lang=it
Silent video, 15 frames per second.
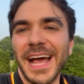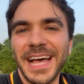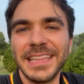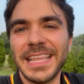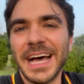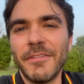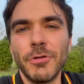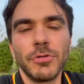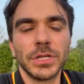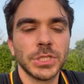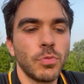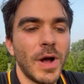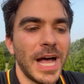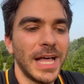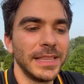andava in una
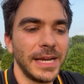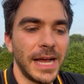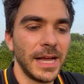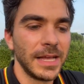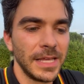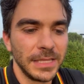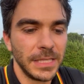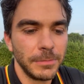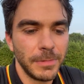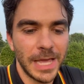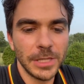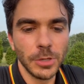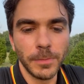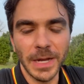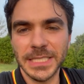squadra di
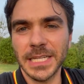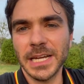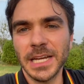medio-bassa